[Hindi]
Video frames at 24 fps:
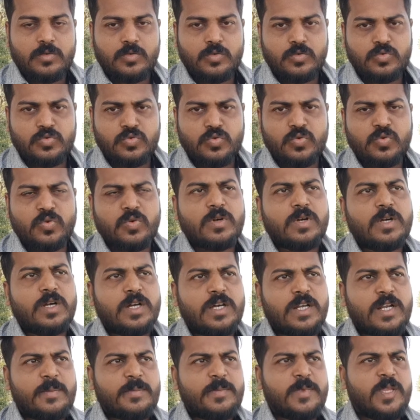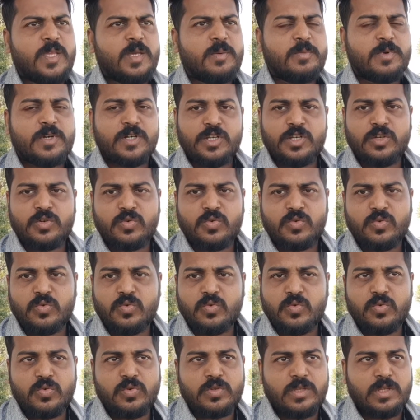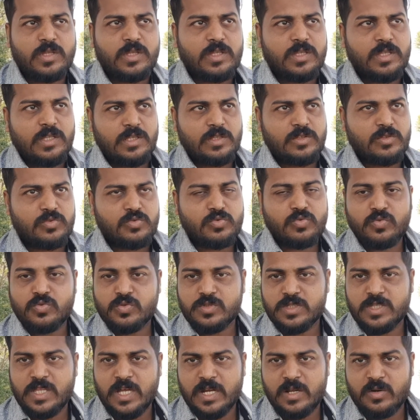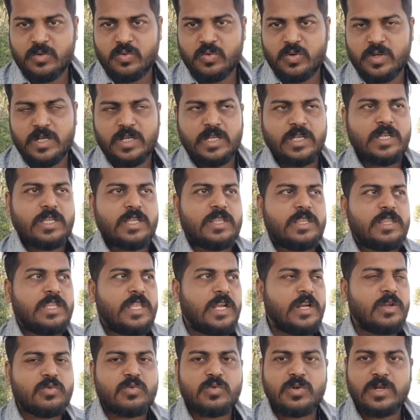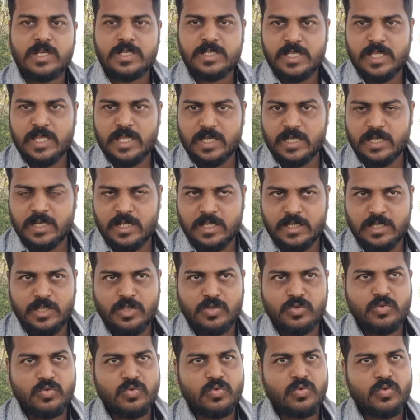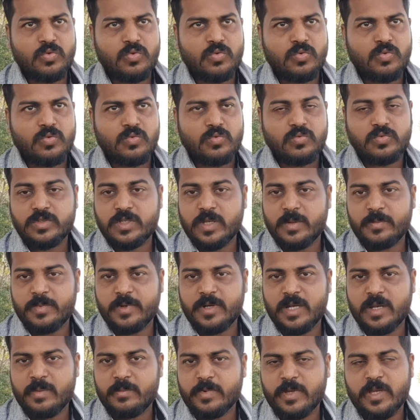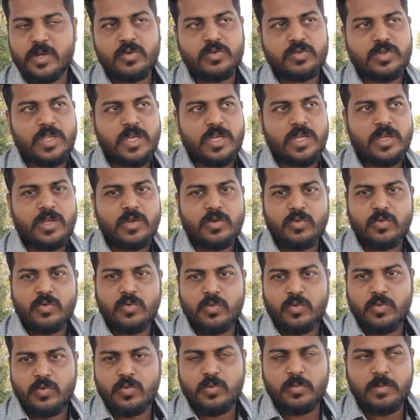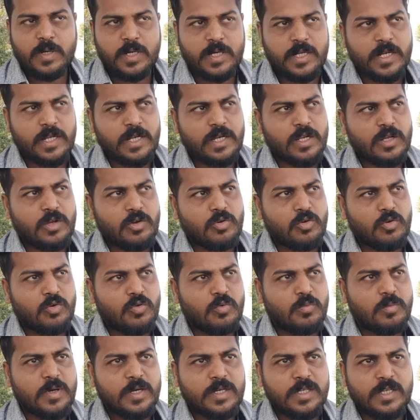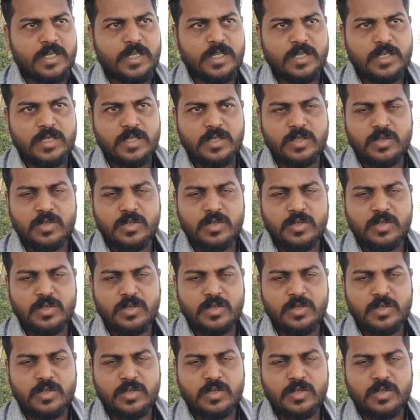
दोस्तों अगर आपने बकरे को जो कुछ दाना खुराक है दाना खुराक ज़्यादा खिला दिया तो उसका परिणाम क्या होता है वो बकरा है ना वो बकरे